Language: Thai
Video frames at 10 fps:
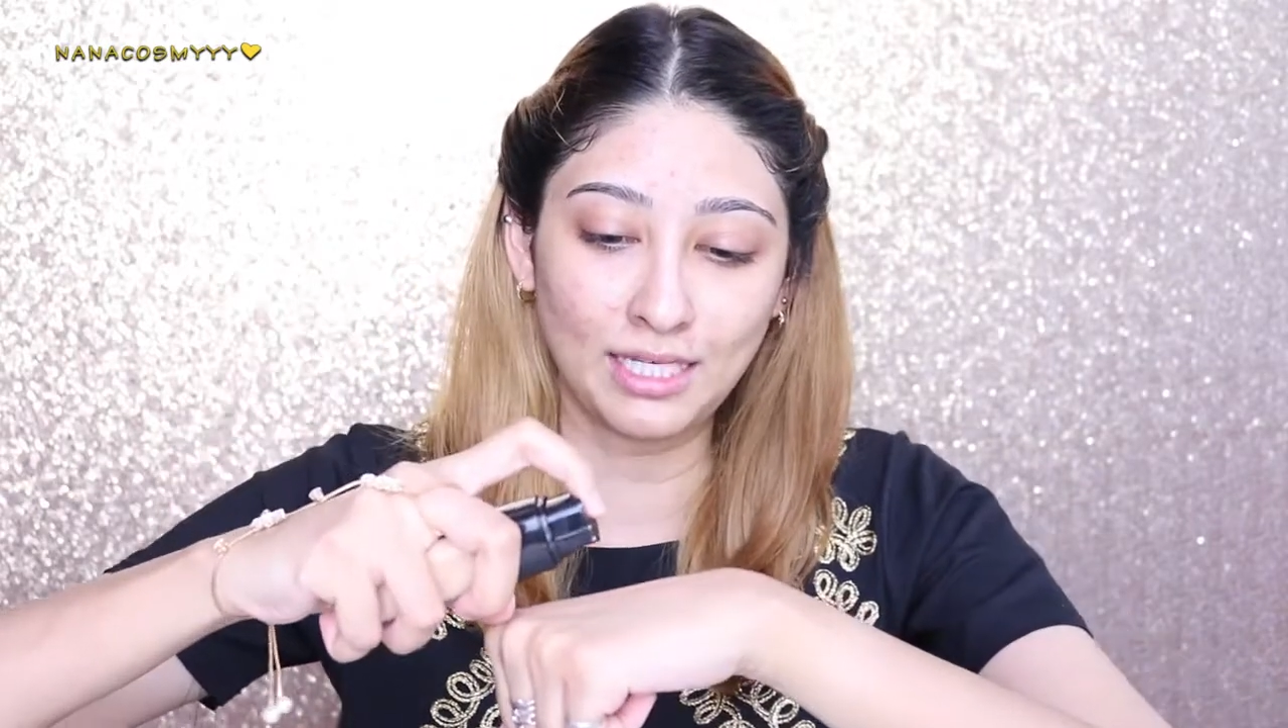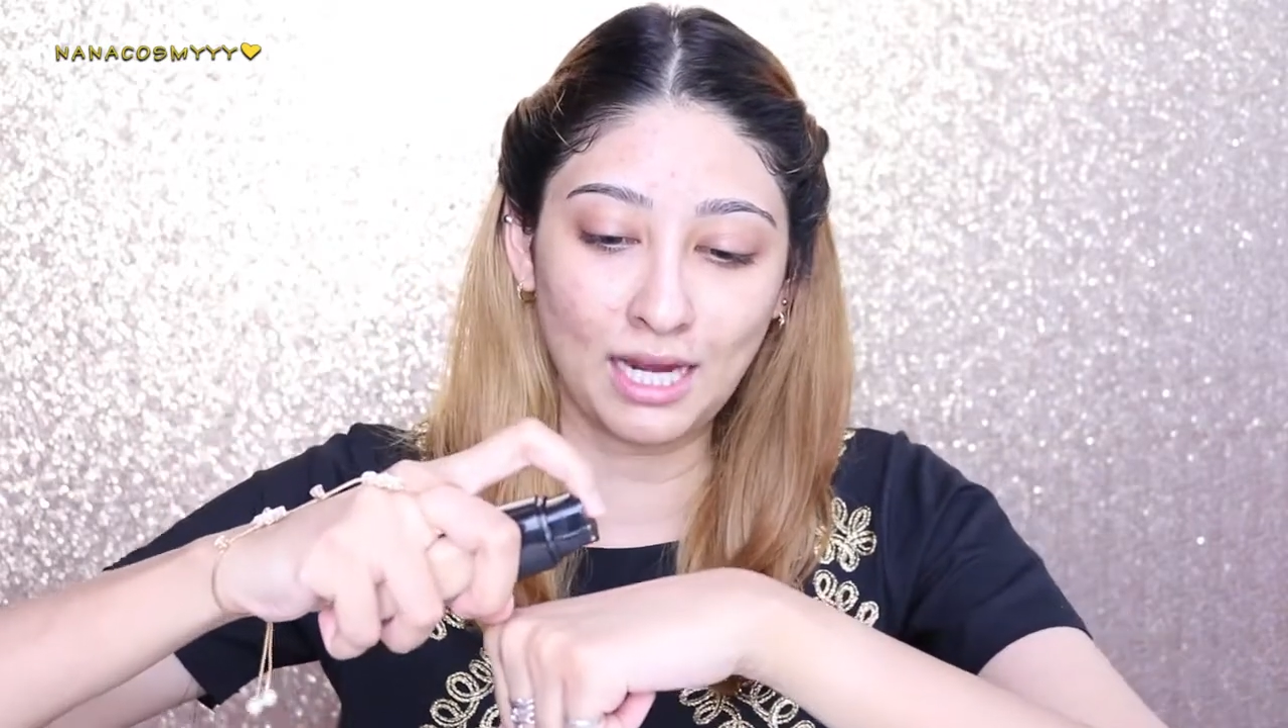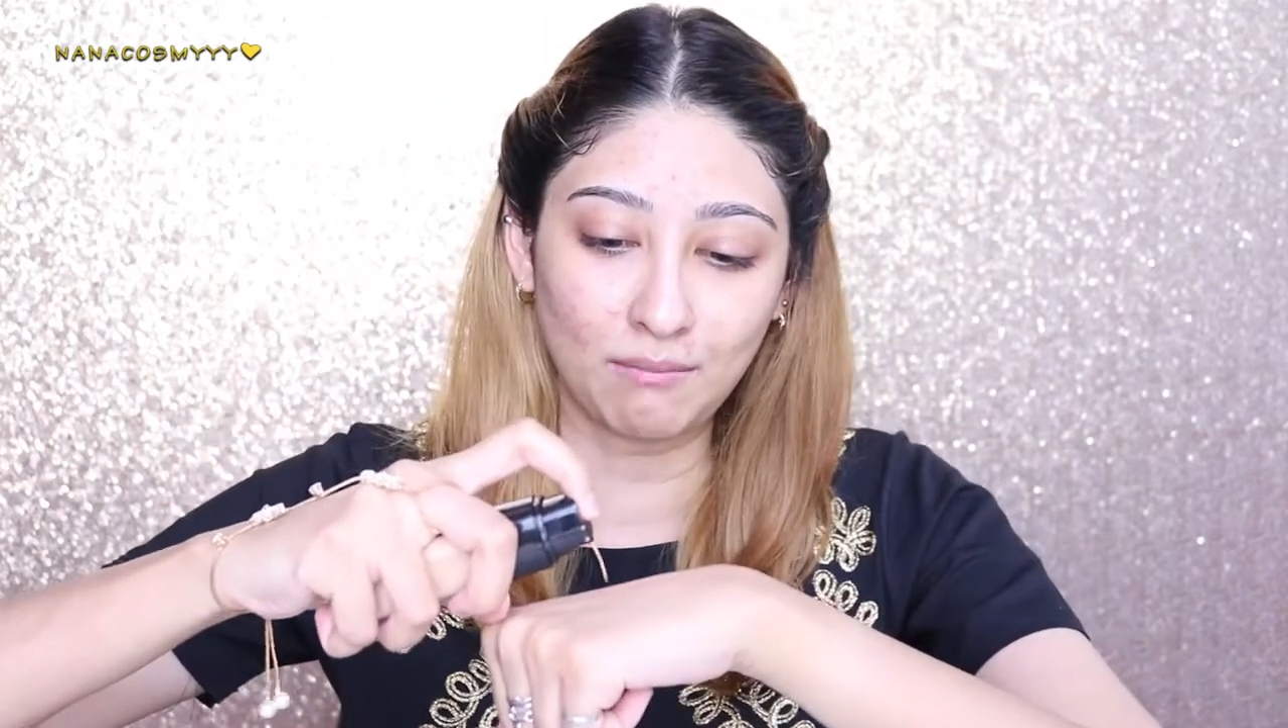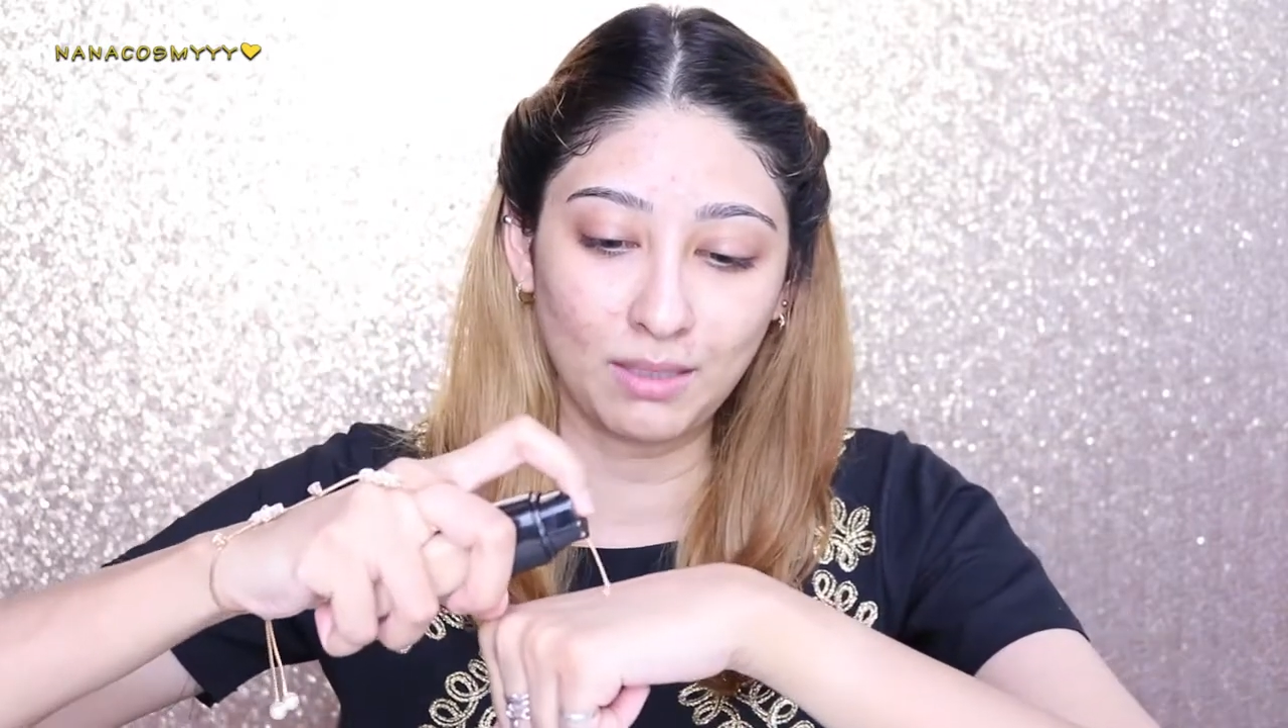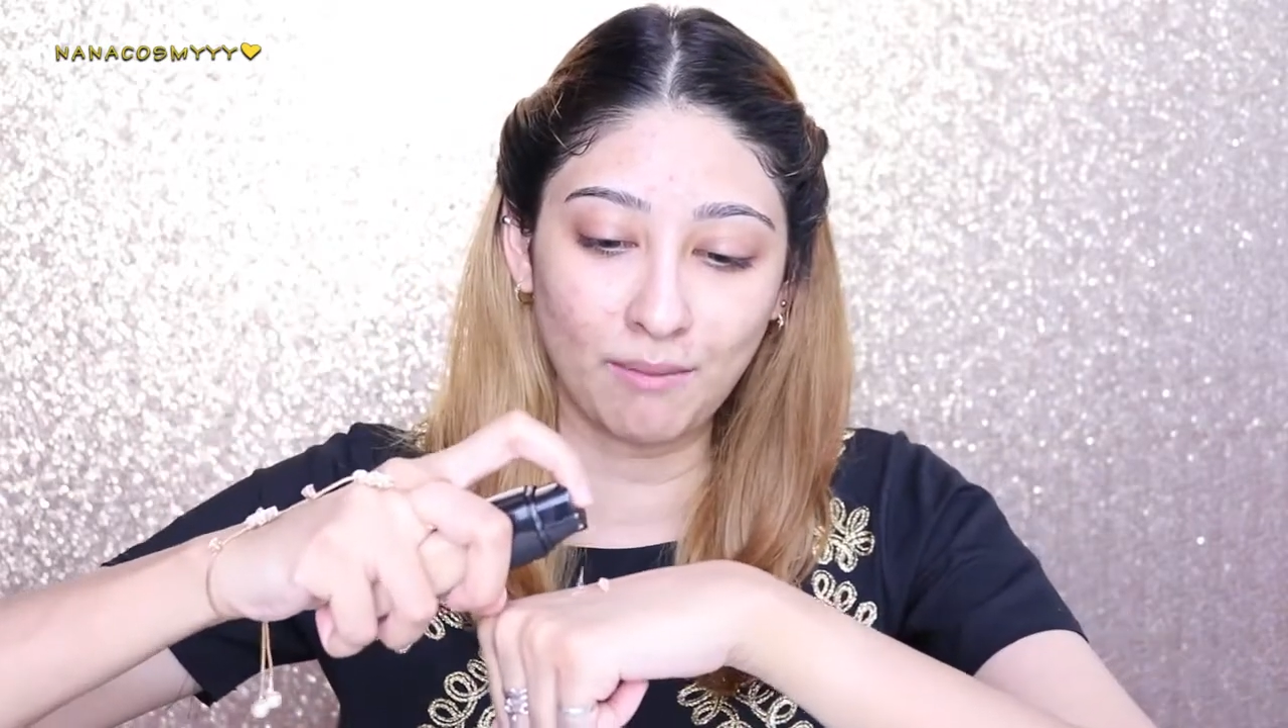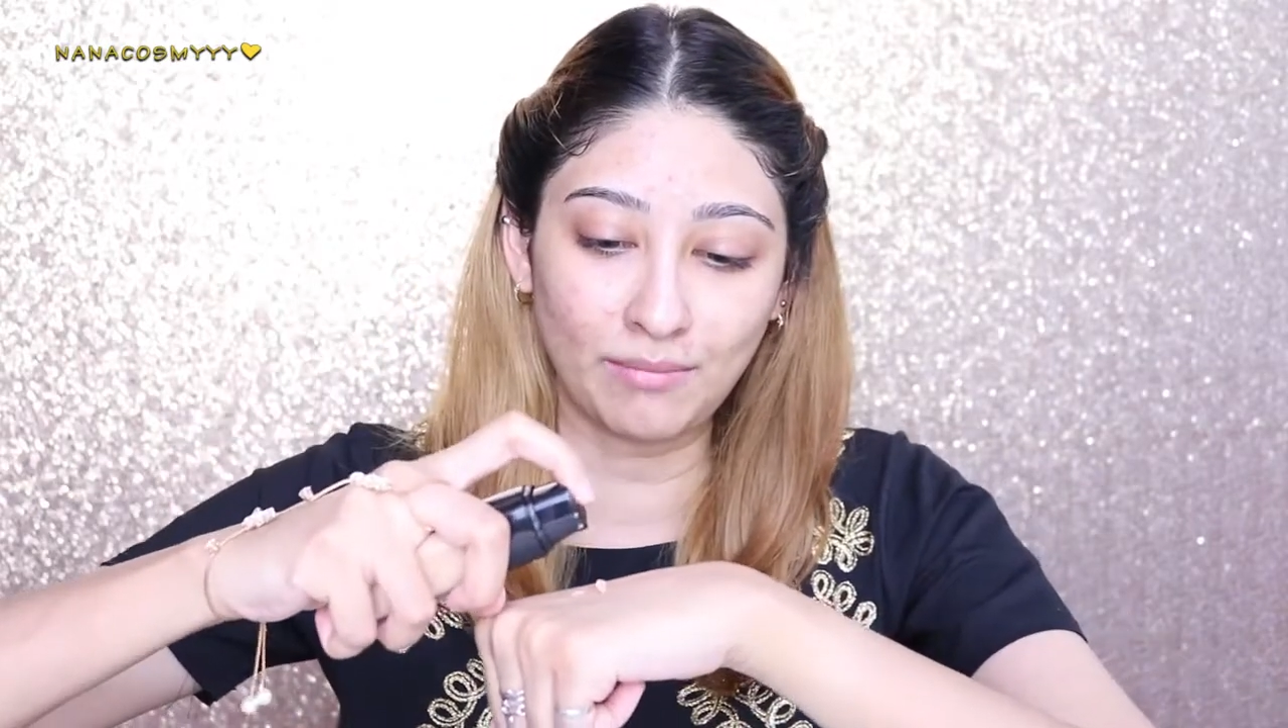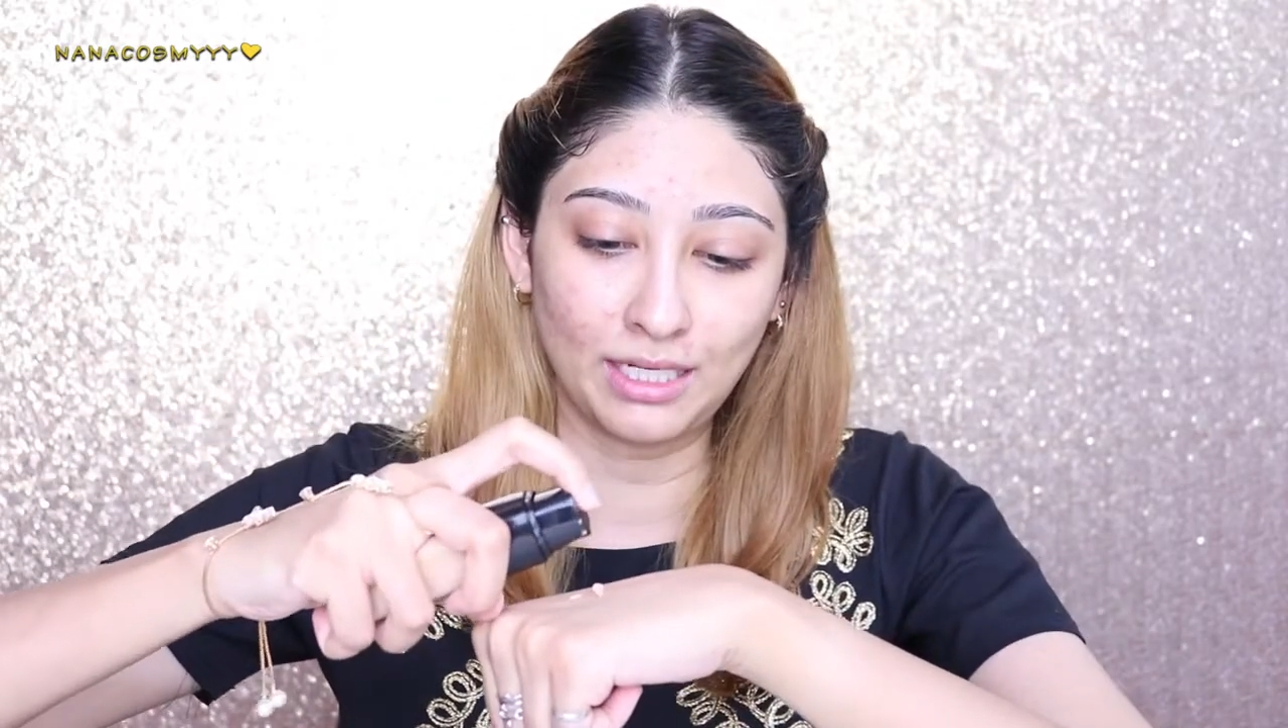ที่หลังมือแบบ